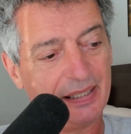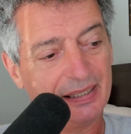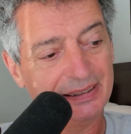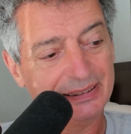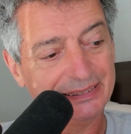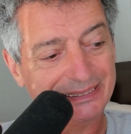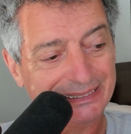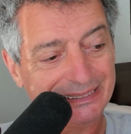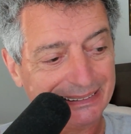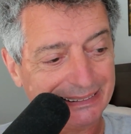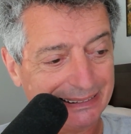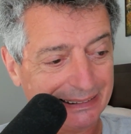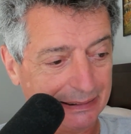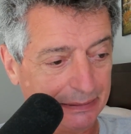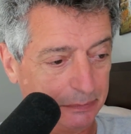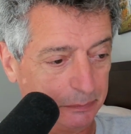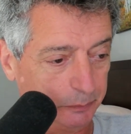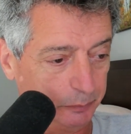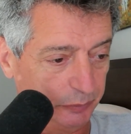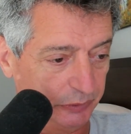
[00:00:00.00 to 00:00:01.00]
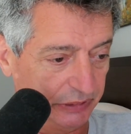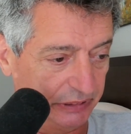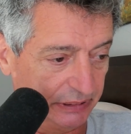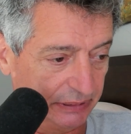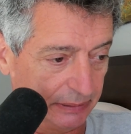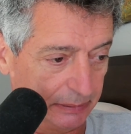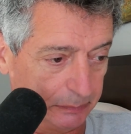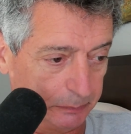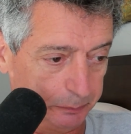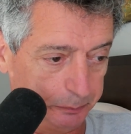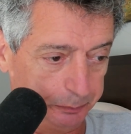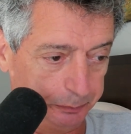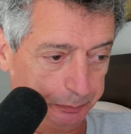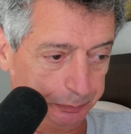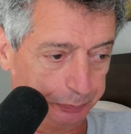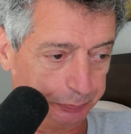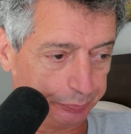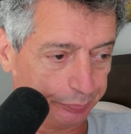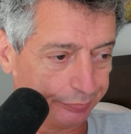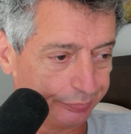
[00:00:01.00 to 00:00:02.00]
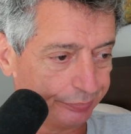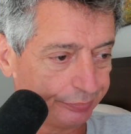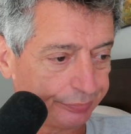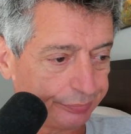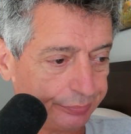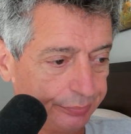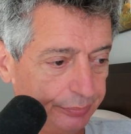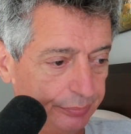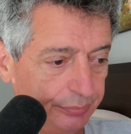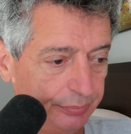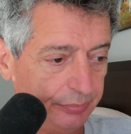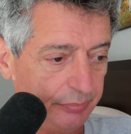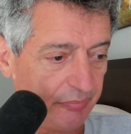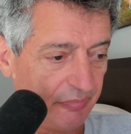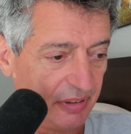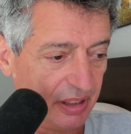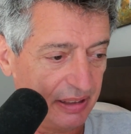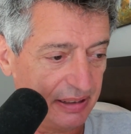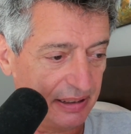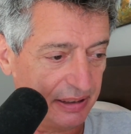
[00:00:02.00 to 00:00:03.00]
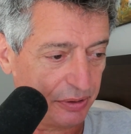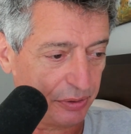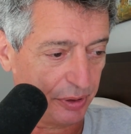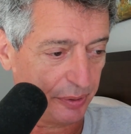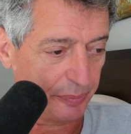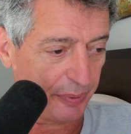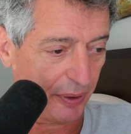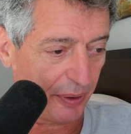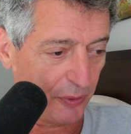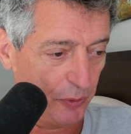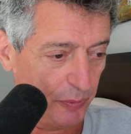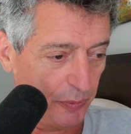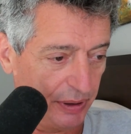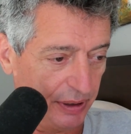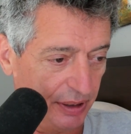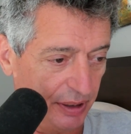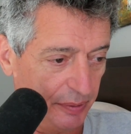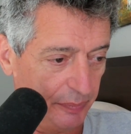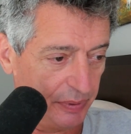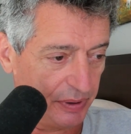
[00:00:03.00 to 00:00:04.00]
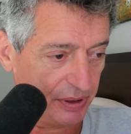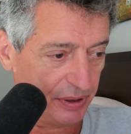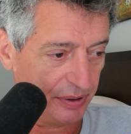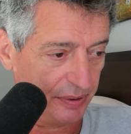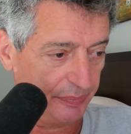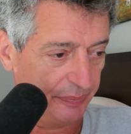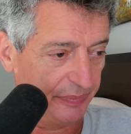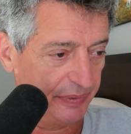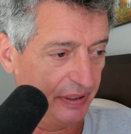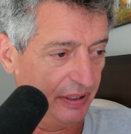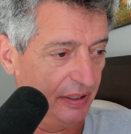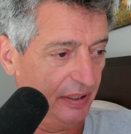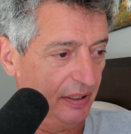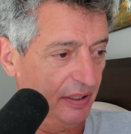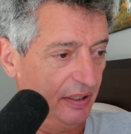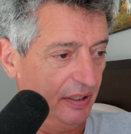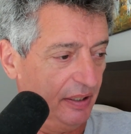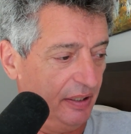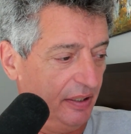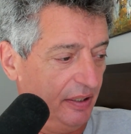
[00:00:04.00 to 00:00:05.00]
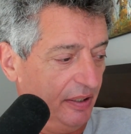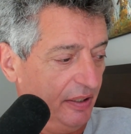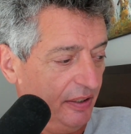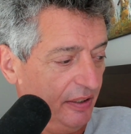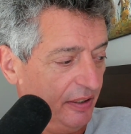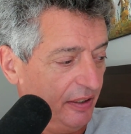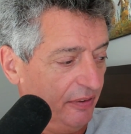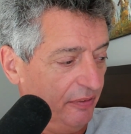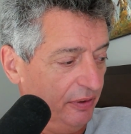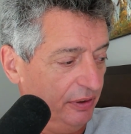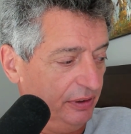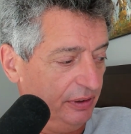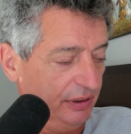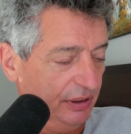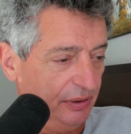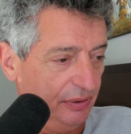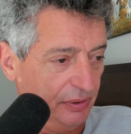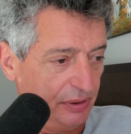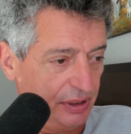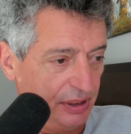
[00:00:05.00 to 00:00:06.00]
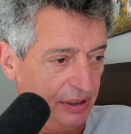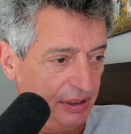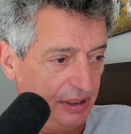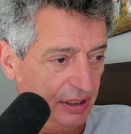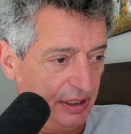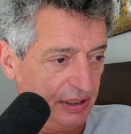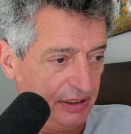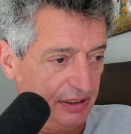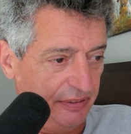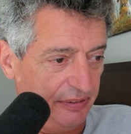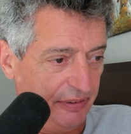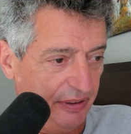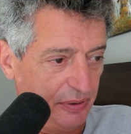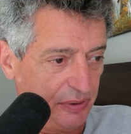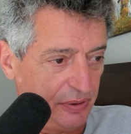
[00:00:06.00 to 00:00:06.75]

Не знаю, не знаю. Если что-то придумаете, напишите. А вот и тоже интересно в эту